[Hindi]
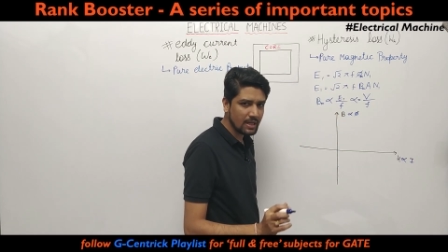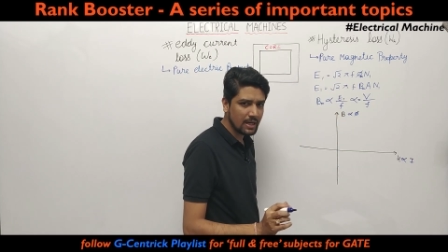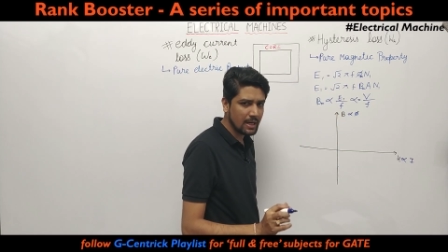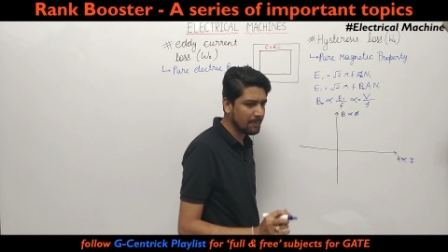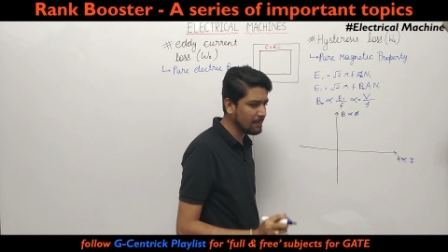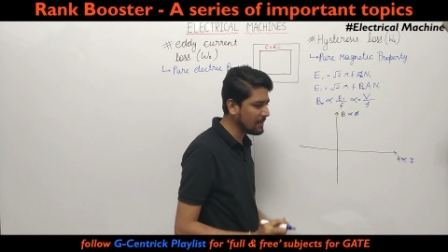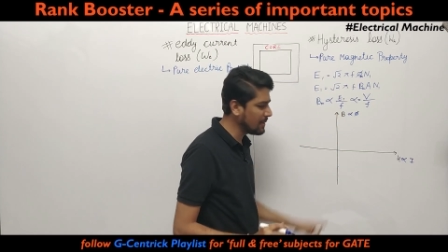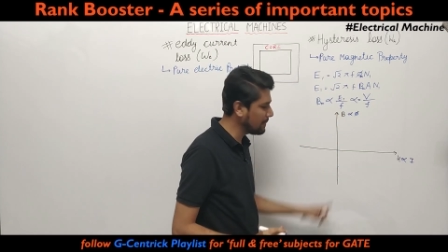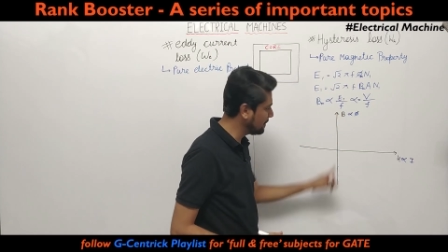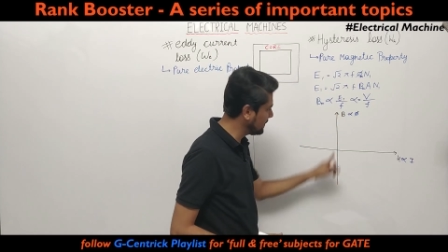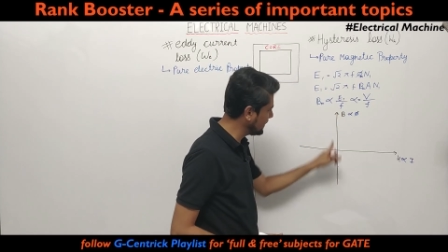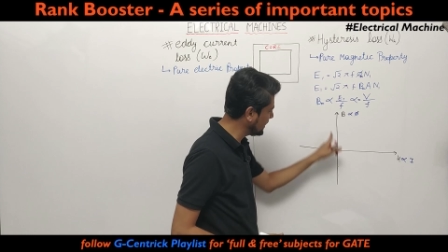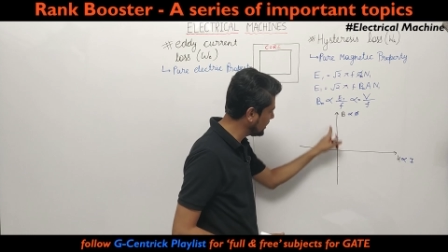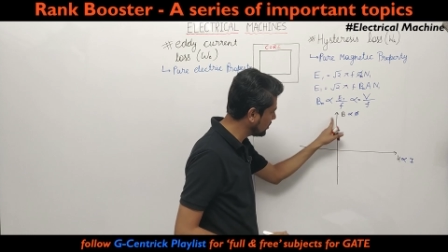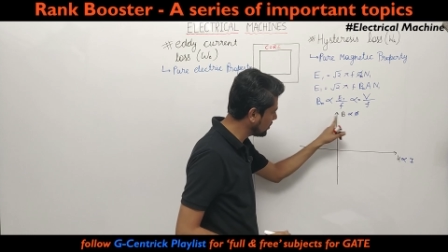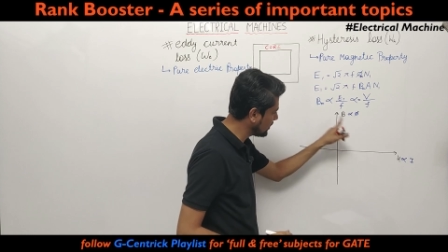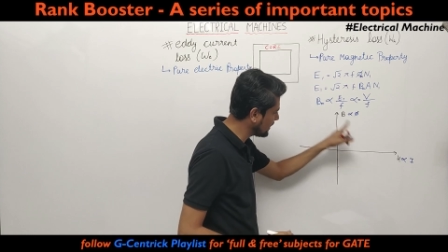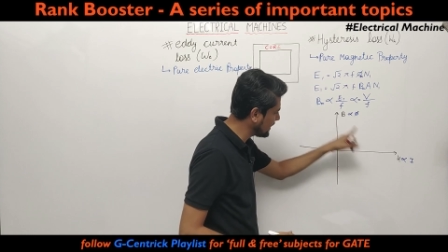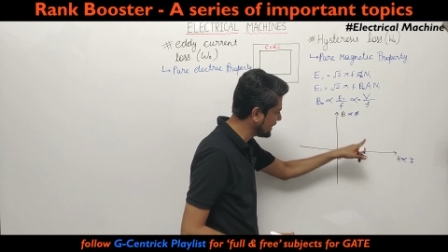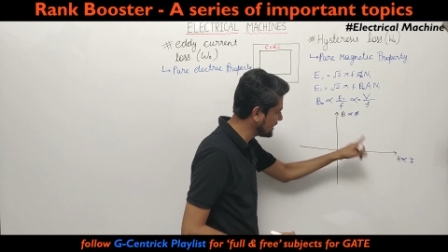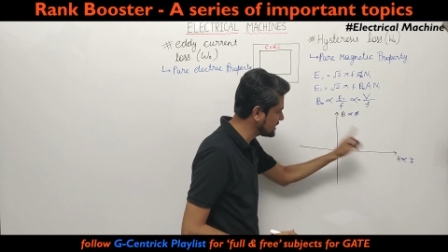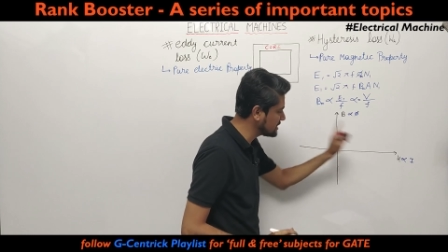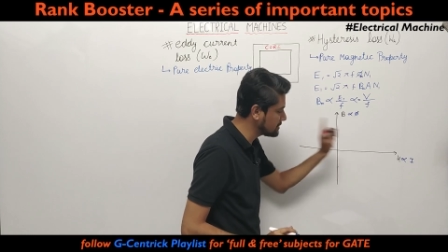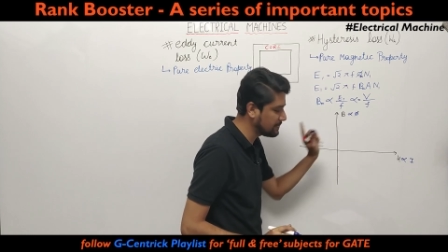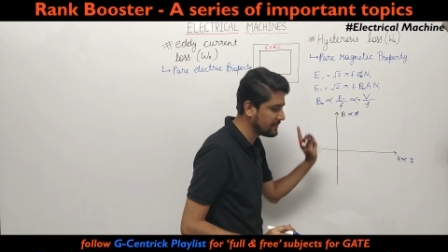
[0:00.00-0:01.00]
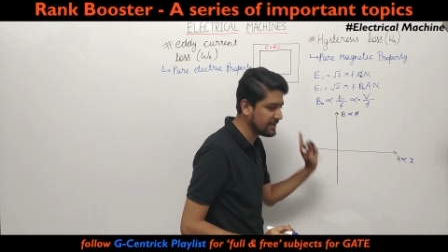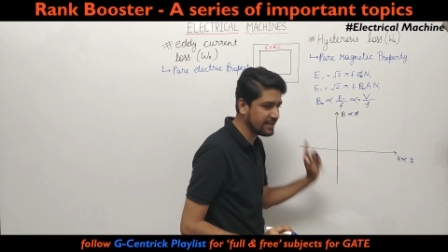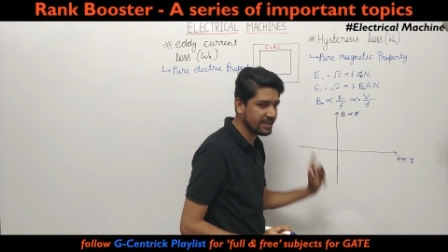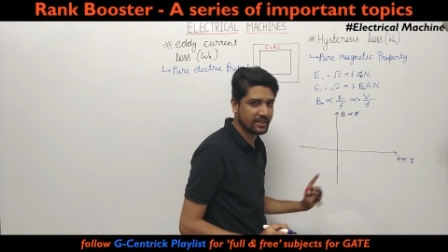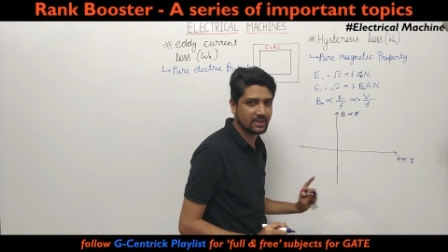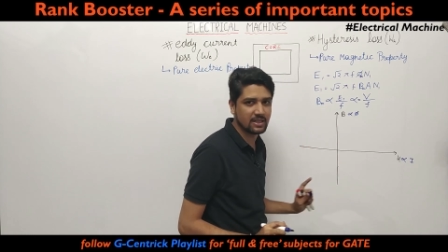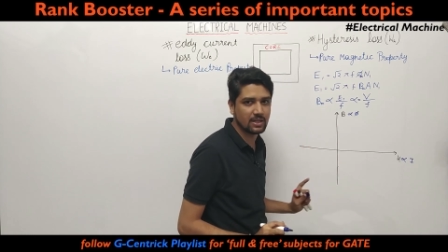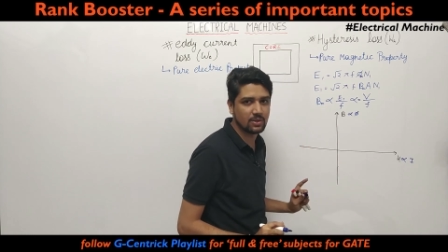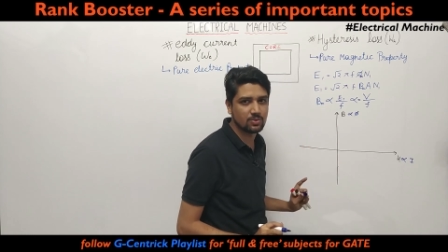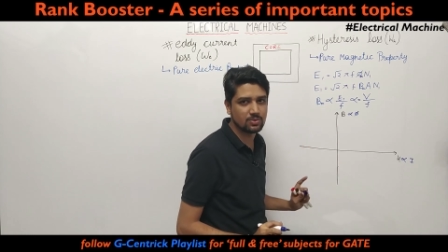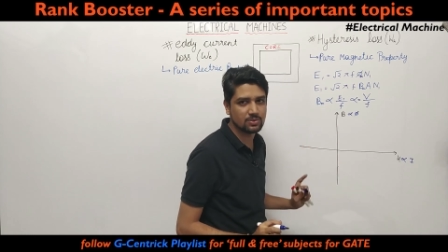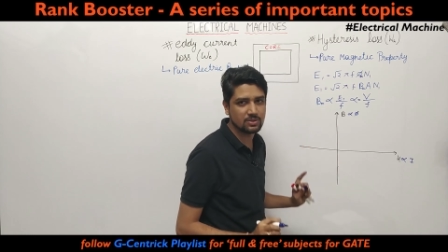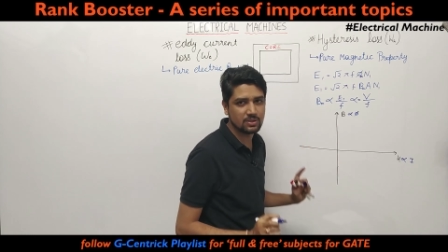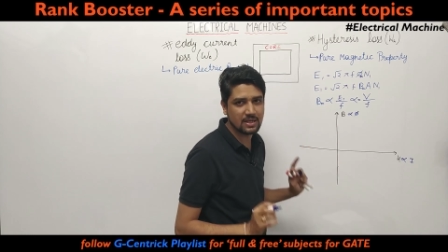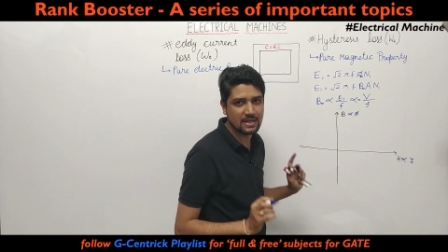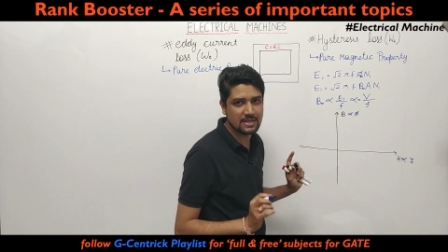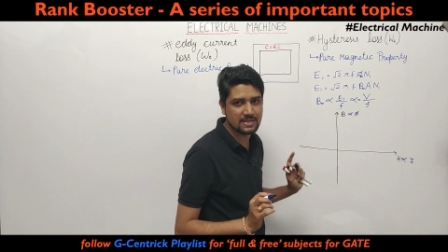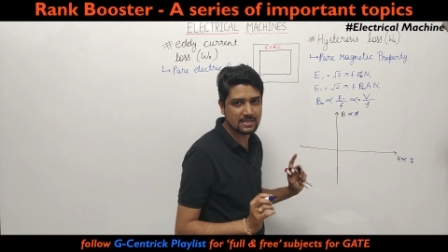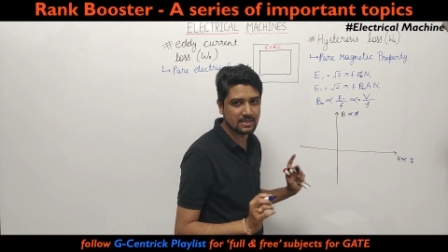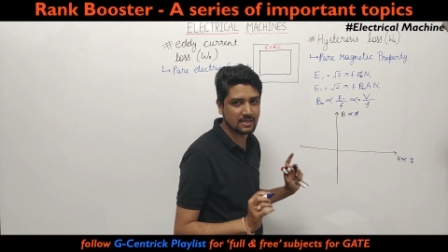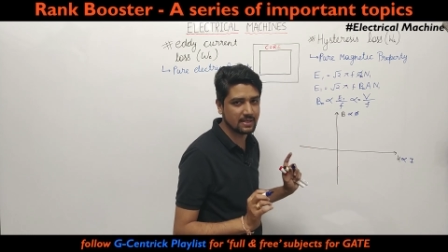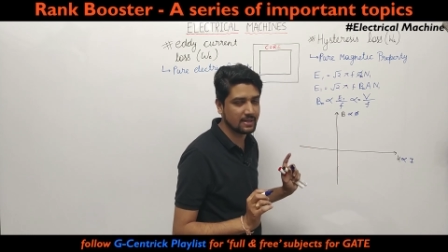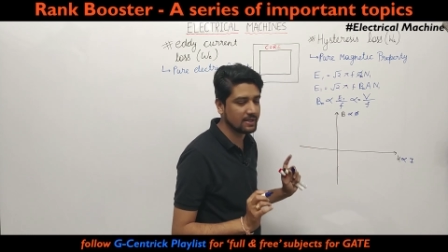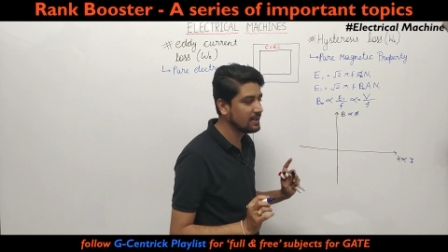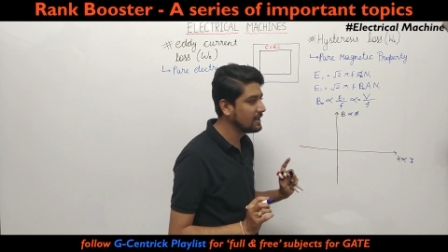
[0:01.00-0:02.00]
हाँ, मैं बी और एच पे रहता हूं
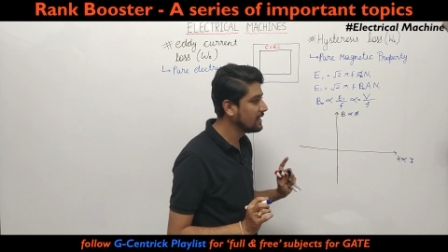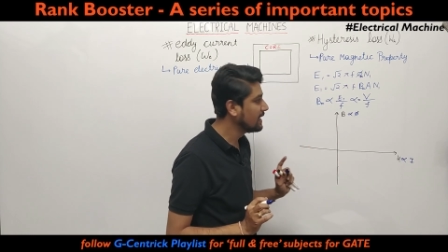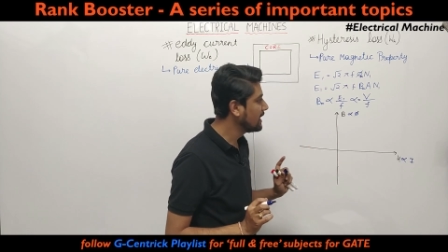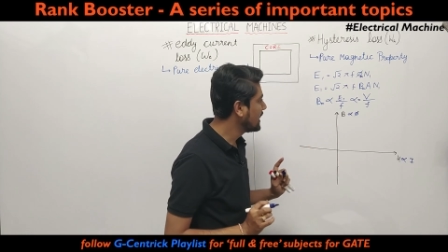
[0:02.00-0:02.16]
खासकर